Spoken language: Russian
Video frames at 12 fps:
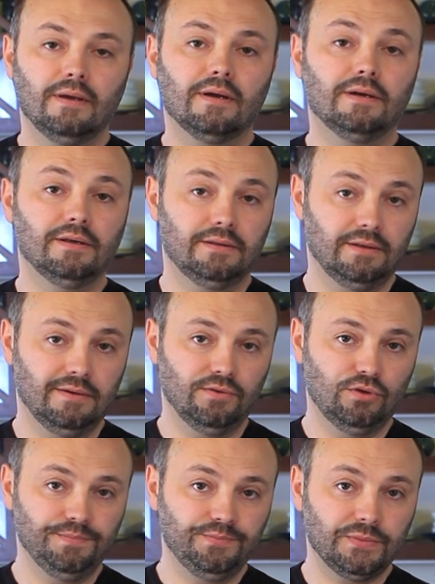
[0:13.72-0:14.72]
Когда-то
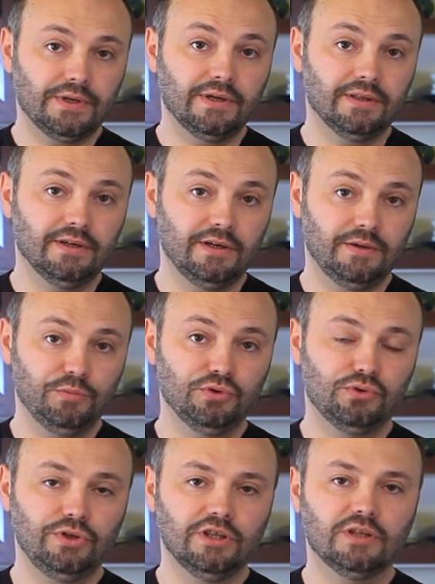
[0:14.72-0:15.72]
давно, когда я был
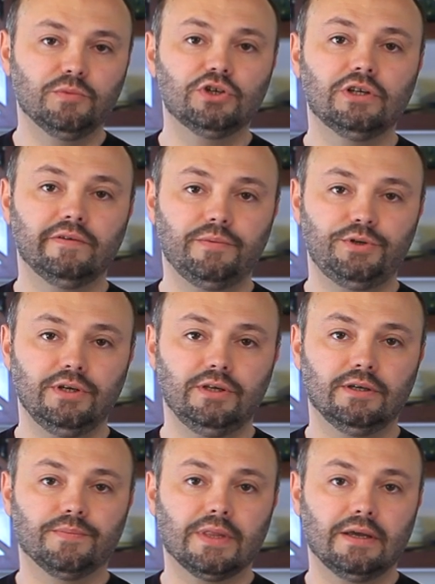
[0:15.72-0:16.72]
студентом и жил в
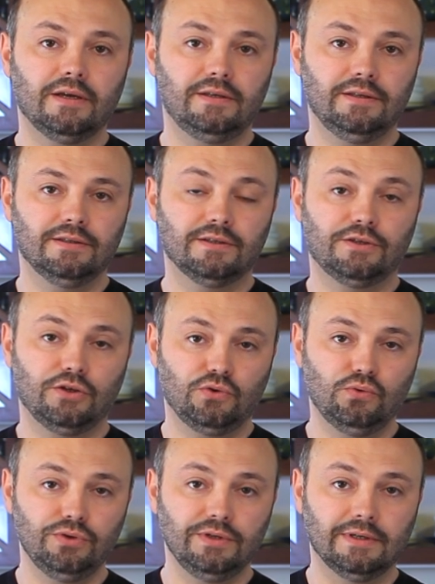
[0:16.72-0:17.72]
общаге, один
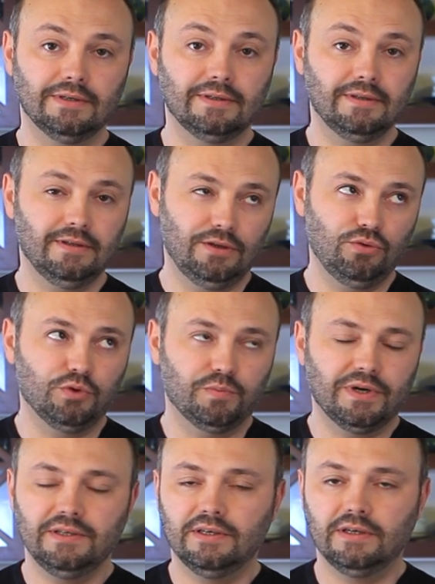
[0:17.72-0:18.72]
сокурсник на одном из
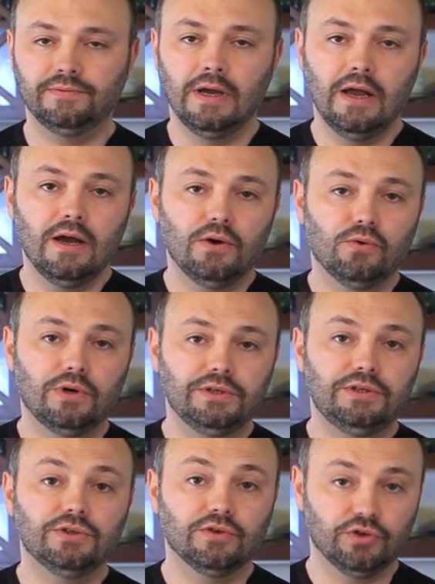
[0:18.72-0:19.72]
праздников
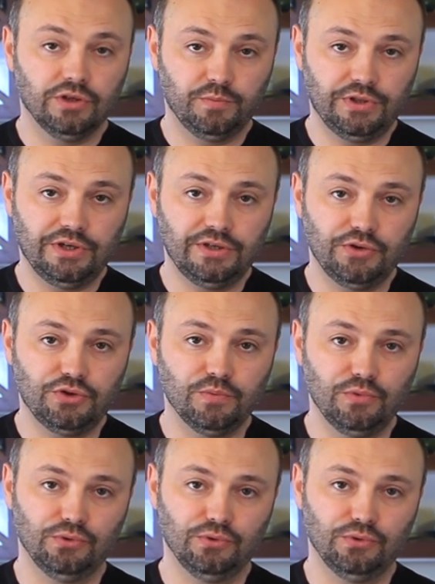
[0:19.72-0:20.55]
угостил совершенно потрясающим